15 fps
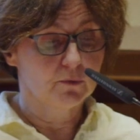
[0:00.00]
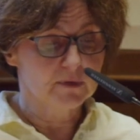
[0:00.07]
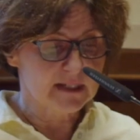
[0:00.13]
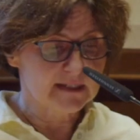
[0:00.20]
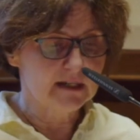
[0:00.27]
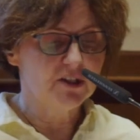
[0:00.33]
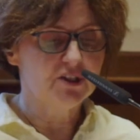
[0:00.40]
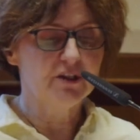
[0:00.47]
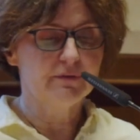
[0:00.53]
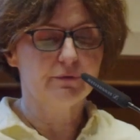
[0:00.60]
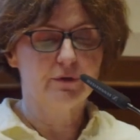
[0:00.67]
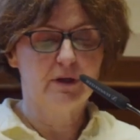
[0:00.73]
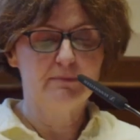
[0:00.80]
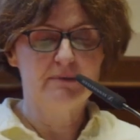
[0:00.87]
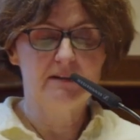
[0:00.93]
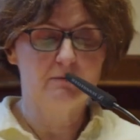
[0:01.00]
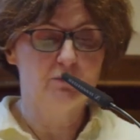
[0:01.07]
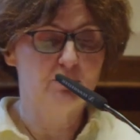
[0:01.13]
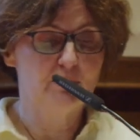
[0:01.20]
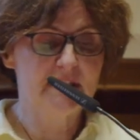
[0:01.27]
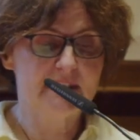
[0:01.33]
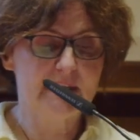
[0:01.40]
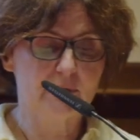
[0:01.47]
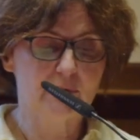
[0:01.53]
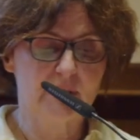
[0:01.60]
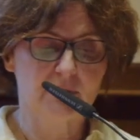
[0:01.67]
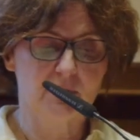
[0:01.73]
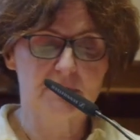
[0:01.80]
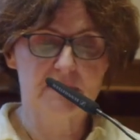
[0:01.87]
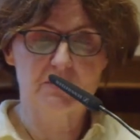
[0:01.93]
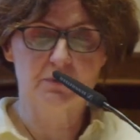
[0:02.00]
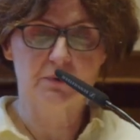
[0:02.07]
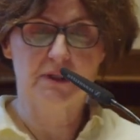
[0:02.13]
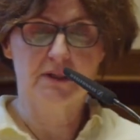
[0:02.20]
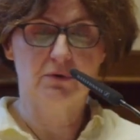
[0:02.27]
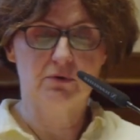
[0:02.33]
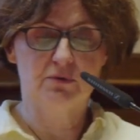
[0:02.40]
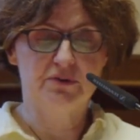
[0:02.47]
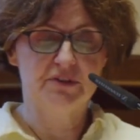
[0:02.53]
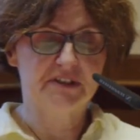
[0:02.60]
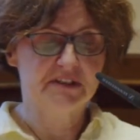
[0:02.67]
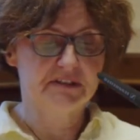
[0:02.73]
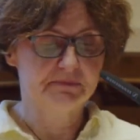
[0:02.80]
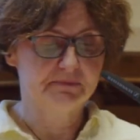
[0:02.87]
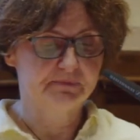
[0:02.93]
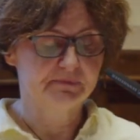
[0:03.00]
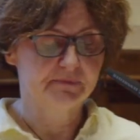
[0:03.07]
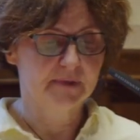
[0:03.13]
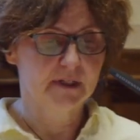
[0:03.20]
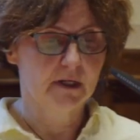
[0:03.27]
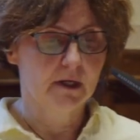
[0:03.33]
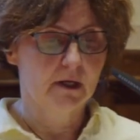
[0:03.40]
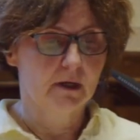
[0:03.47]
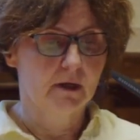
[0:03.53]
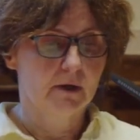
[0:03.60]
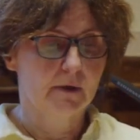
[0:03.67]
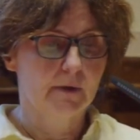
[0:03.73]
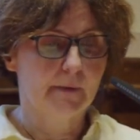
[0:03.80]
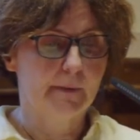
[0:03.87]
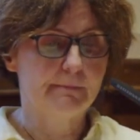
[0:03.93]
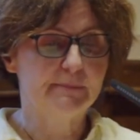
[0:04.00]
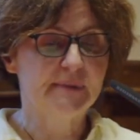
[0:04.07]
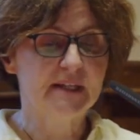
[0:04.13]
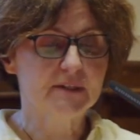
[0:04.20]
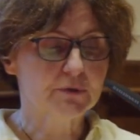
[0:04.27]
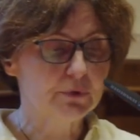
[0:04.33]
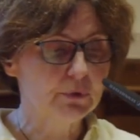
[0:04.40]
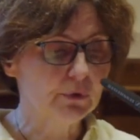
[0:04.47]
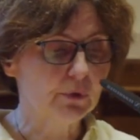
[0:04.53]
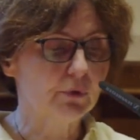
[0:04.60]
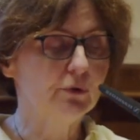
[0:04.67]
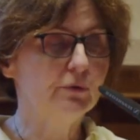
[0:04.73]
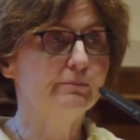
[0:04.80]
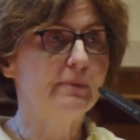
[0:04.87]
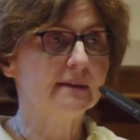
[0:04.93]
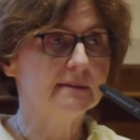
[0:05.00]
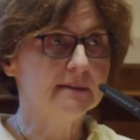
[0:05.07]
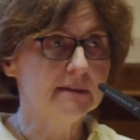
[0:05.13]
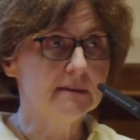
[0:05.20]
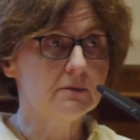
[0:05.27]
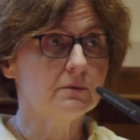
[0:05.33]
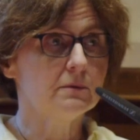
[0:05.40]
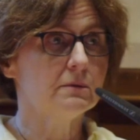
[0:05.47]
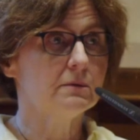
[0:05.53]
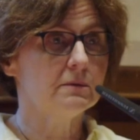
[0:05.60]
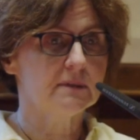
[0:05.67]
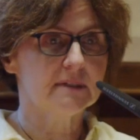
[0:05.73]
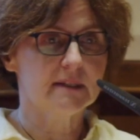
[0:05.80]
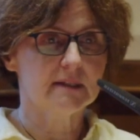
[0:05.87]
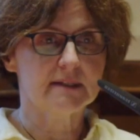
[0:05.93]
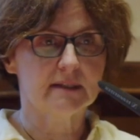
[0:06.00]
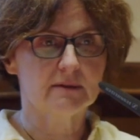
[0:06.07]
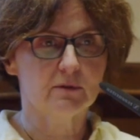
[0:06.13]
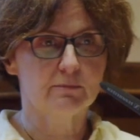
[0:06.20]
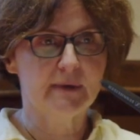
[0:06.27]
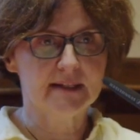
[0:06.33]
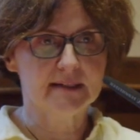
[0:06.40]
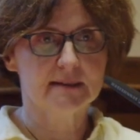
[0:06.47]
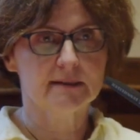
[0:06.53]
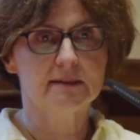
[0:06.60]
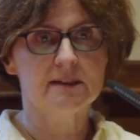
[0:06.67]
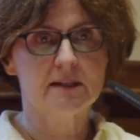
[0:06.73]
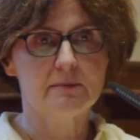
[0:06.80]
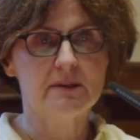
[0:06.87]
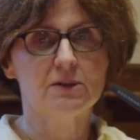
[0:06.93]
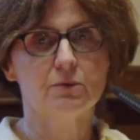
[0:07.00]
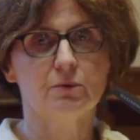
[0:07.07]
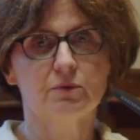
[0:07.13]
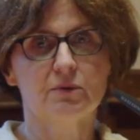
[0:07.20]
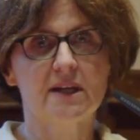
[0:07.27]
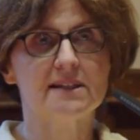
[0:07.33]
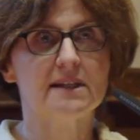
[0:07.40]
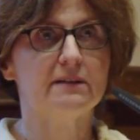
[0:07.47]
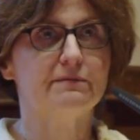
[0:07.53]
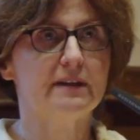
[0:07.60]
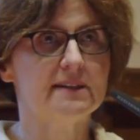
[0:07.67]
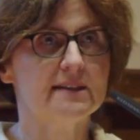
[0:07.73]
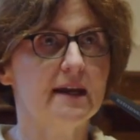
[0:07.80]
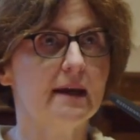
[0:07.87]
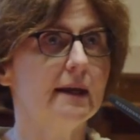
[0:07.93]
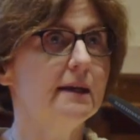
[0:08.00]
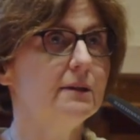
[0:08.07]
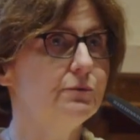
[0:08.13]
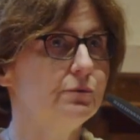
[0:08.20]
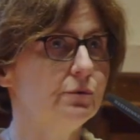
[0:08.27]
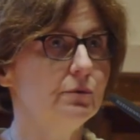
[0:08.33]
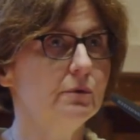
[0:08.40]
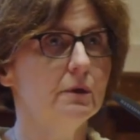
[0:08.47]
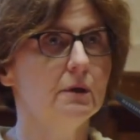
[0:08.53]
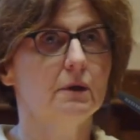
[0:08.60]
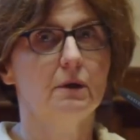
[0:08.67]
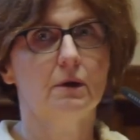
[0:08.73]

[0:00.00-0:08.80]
donc ça, c'est les chiffres du ministère de la Transition écologique. bien sûr, une partie de cette baisse des émissions de gaz à effet de serre est due